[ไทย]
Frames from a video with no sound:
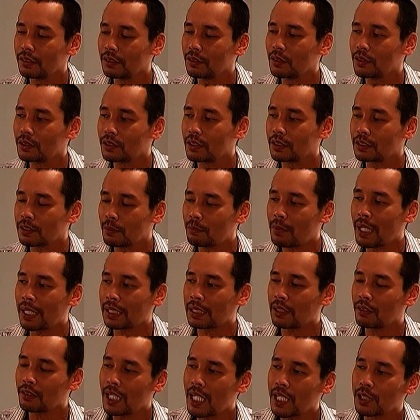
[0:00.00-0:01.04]
รู้สึกสัมผัส
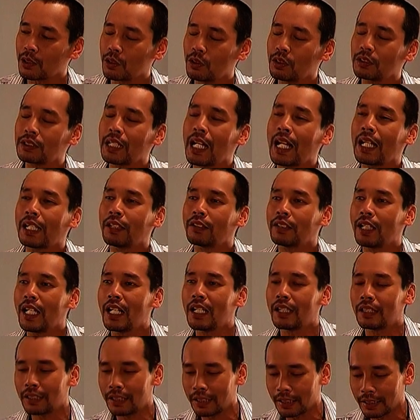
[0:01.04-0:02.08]
เราได้สงสารเราได้
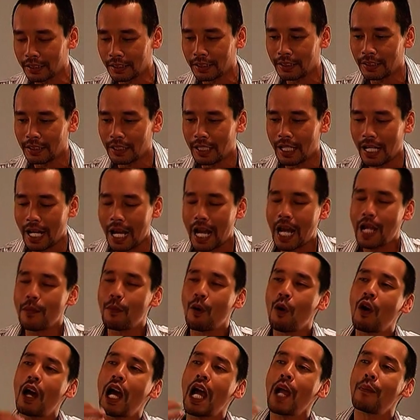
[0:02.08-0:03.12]
ก็เลย ให้พ
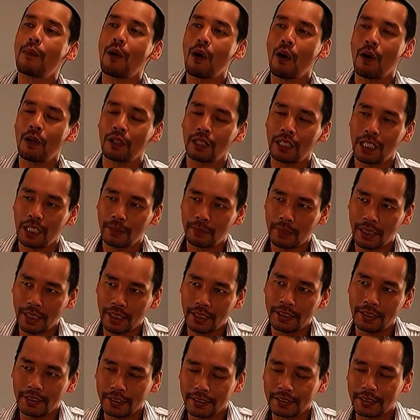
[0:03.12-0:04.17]
ง ให้พร อะไรไป
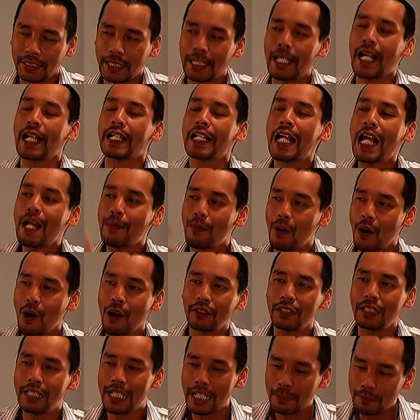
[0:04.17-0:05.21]
แต่การให้พร
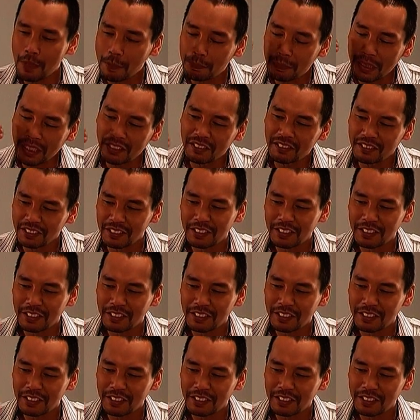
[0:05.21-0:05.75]
นี่แหละมันเป็น